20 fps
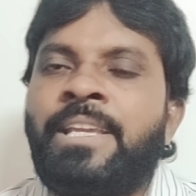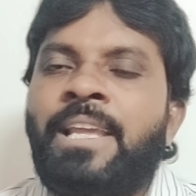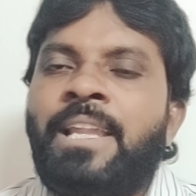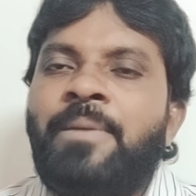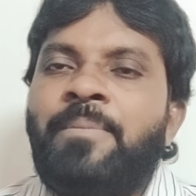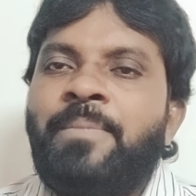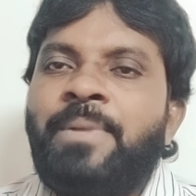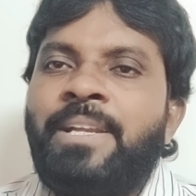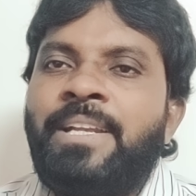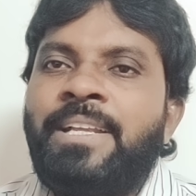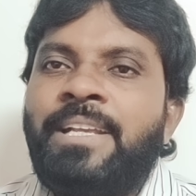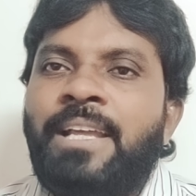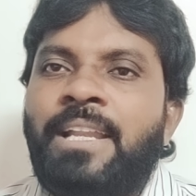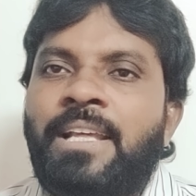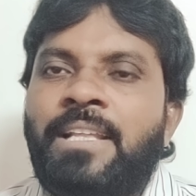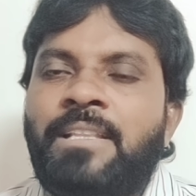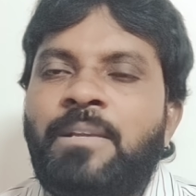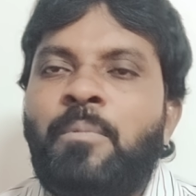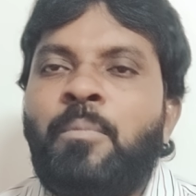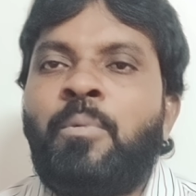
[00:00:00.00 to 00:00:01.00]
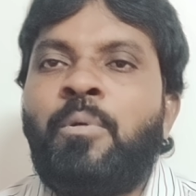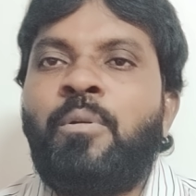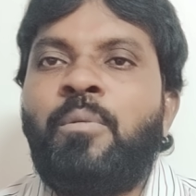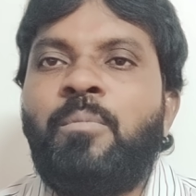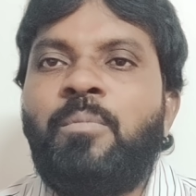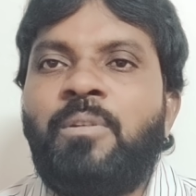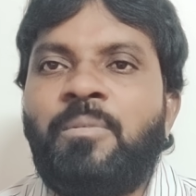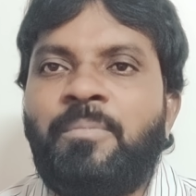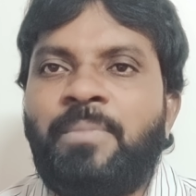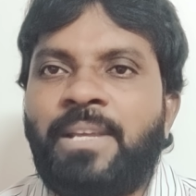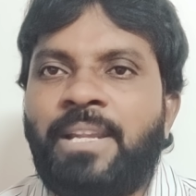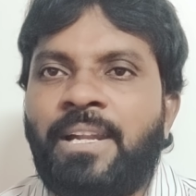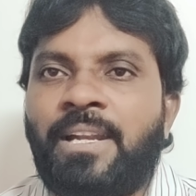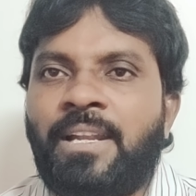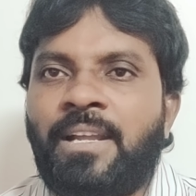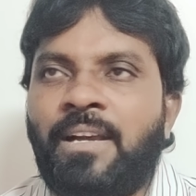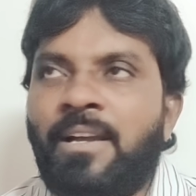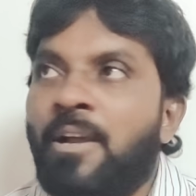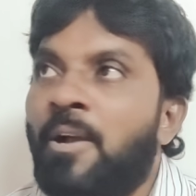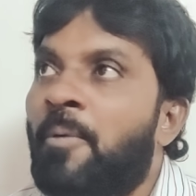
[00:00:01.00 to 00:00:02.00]
ఇలా మీడియాలో అయితే భూమ్ భూమ్
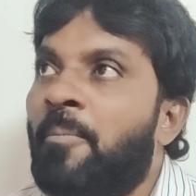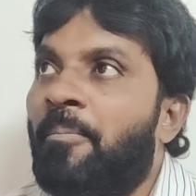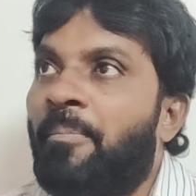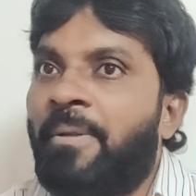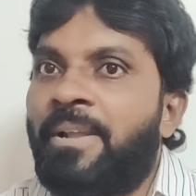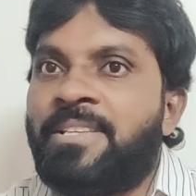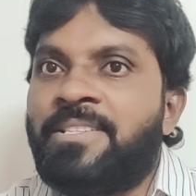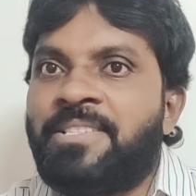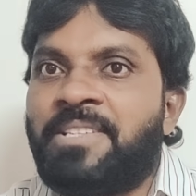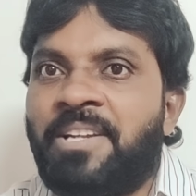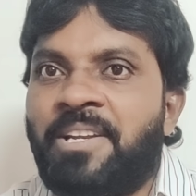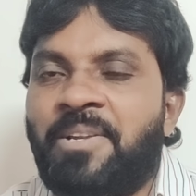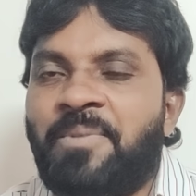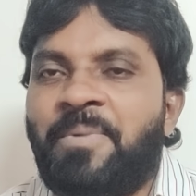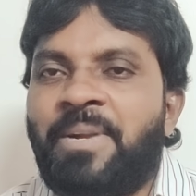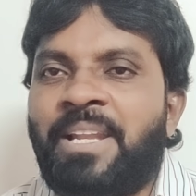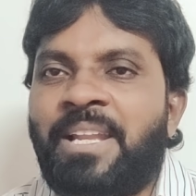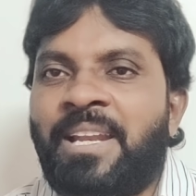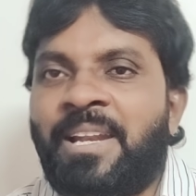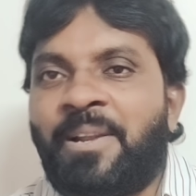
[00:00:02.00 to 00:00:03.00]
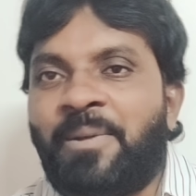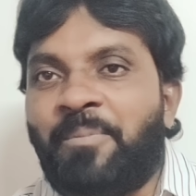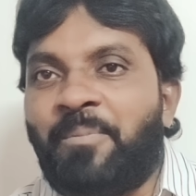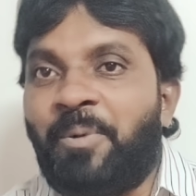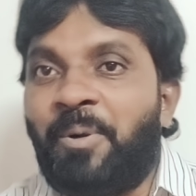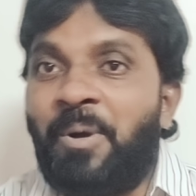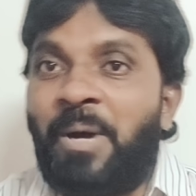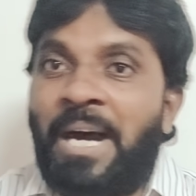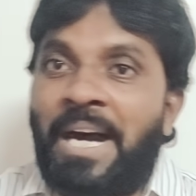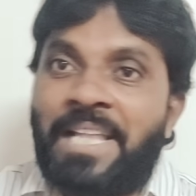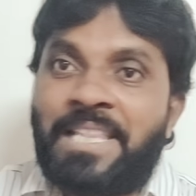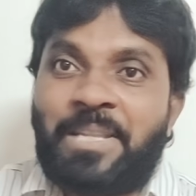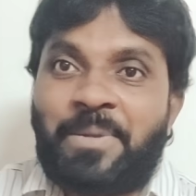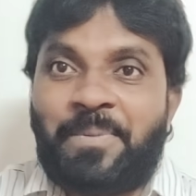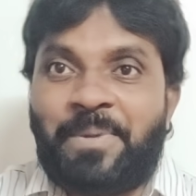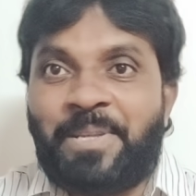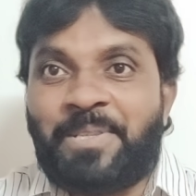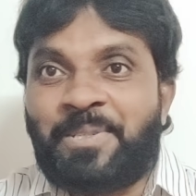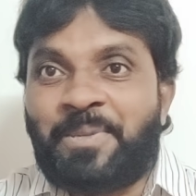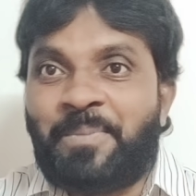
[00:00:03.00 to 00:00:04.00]
బీరంట అంట ప్రెసిడెంట్ మెడల్ అంట బో
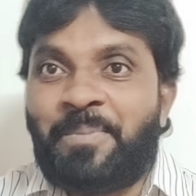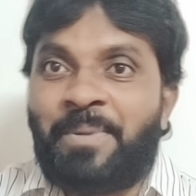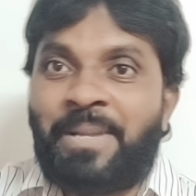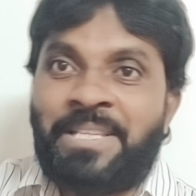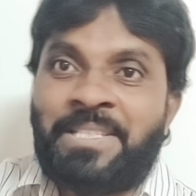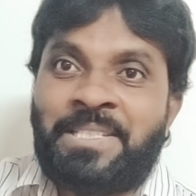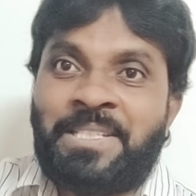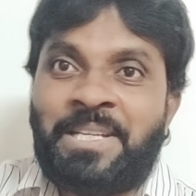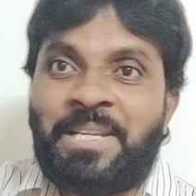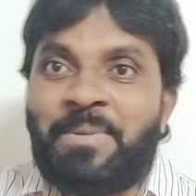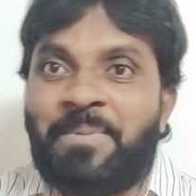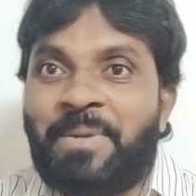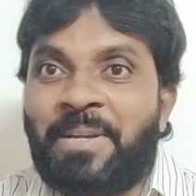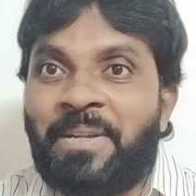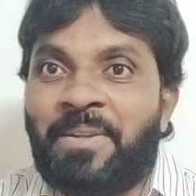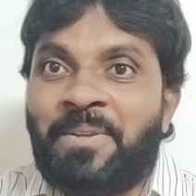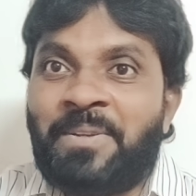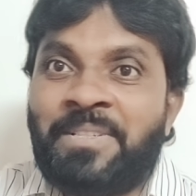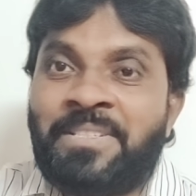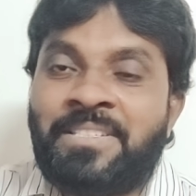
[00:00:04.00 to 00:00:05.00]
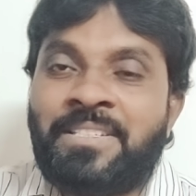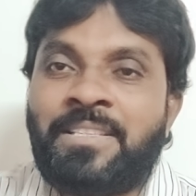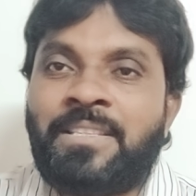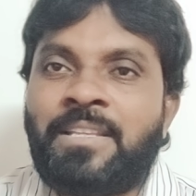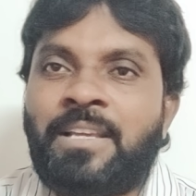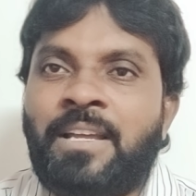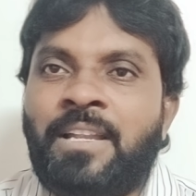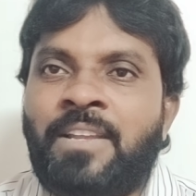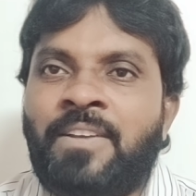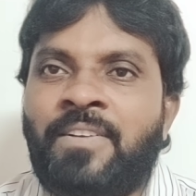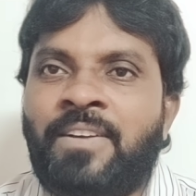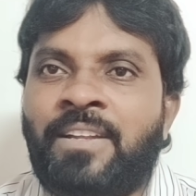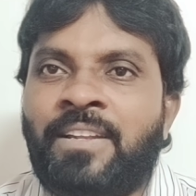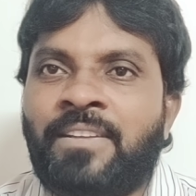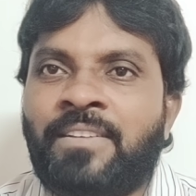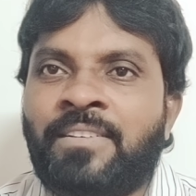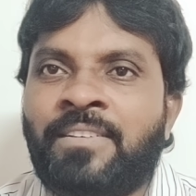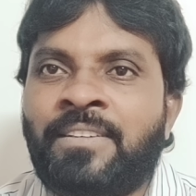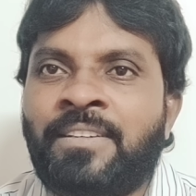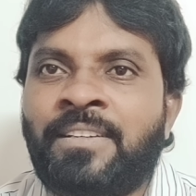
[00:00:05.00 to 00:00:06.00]
ఆంధ్రప్రదేశ్కు ప్రెసిడెంట్ మెడల్ వచ్చింది
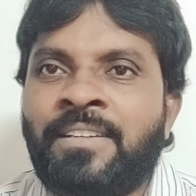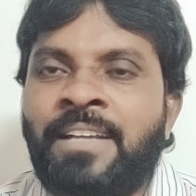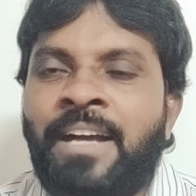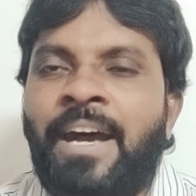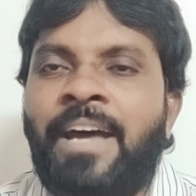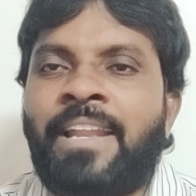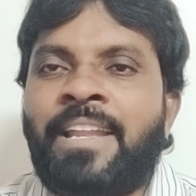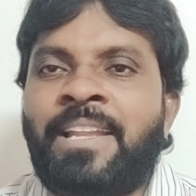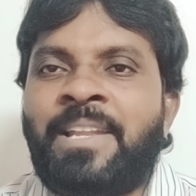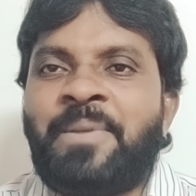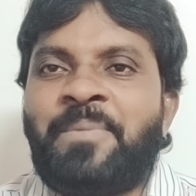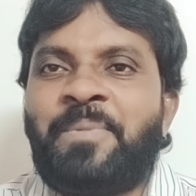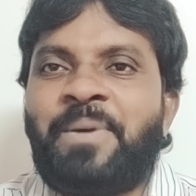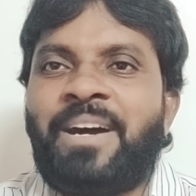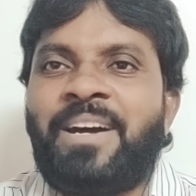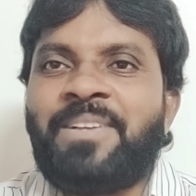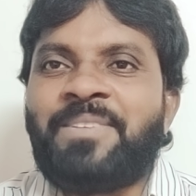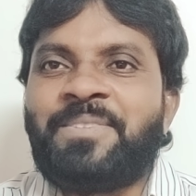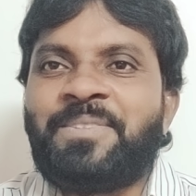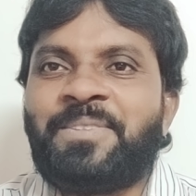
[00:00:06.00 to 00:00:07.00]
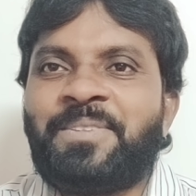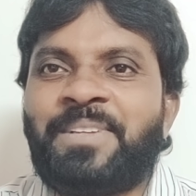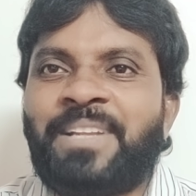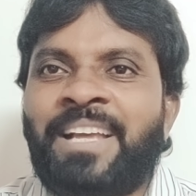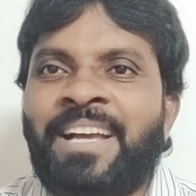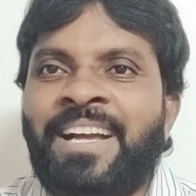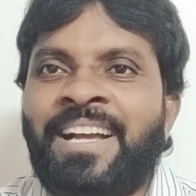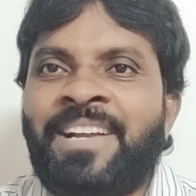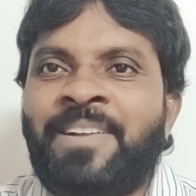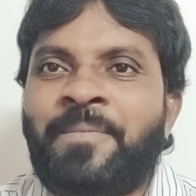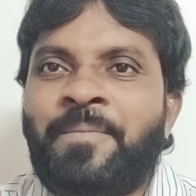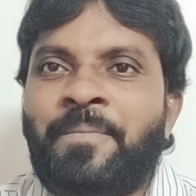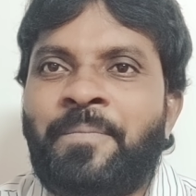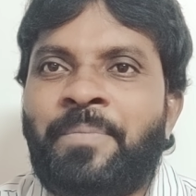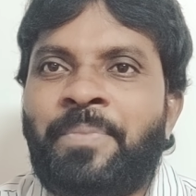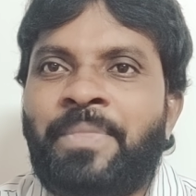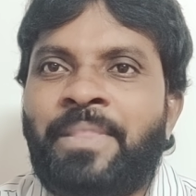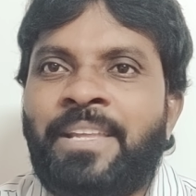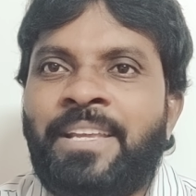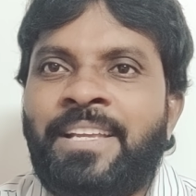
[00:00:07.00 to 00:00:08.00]
అనేవాళ్ళు అరే నీ బాజుగుల
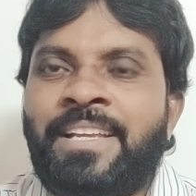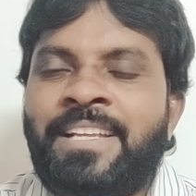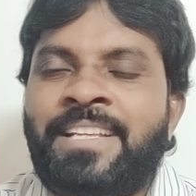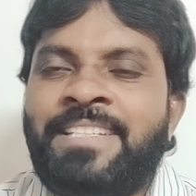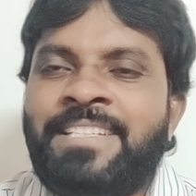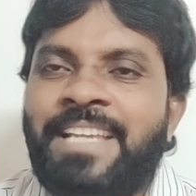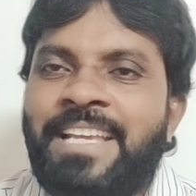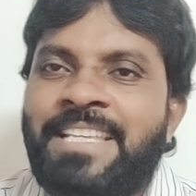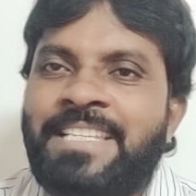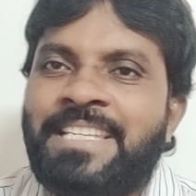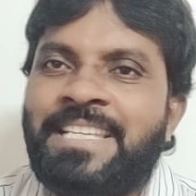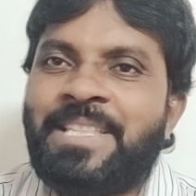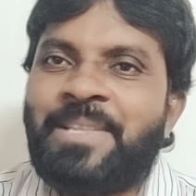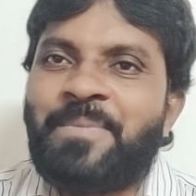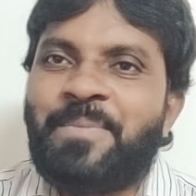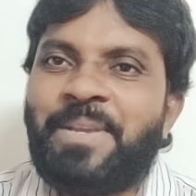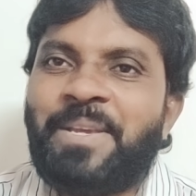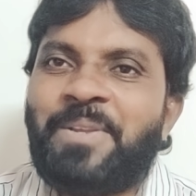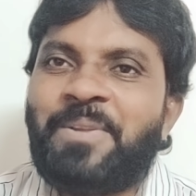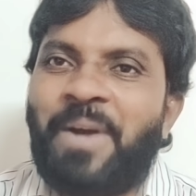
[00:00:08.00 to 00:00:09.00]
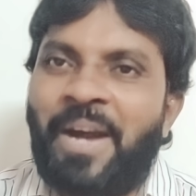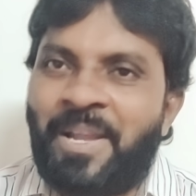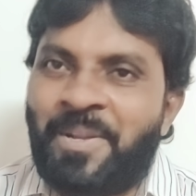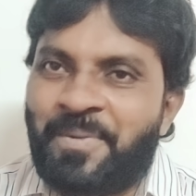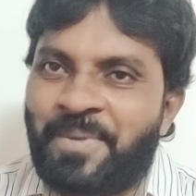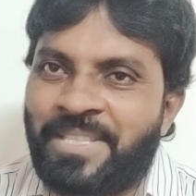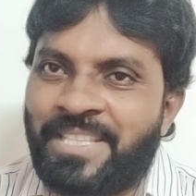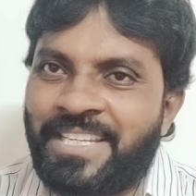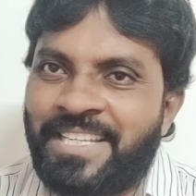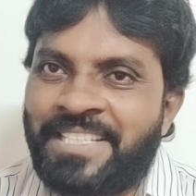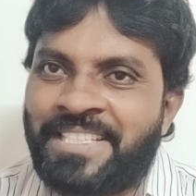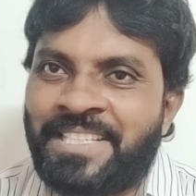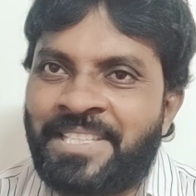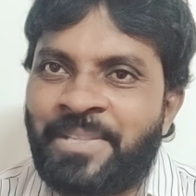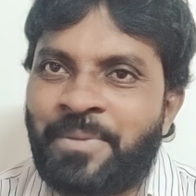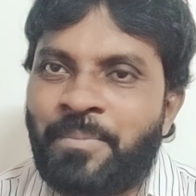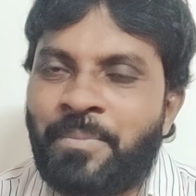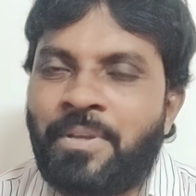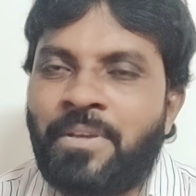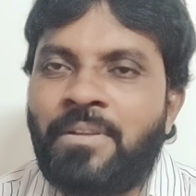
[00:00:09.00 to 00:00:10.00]
చేసింది మీరు అనుమతులు
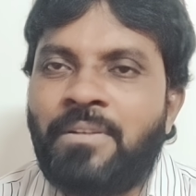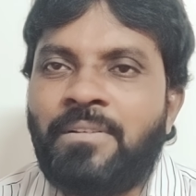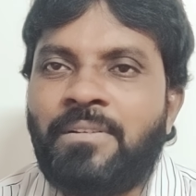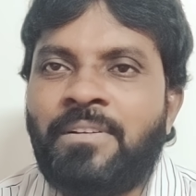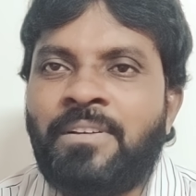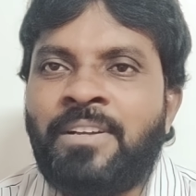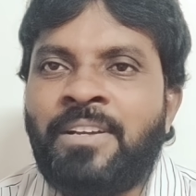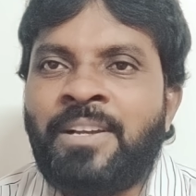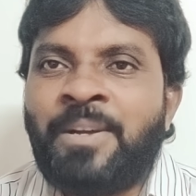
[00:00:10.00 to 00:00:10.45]
ఇచ్చింది మీరు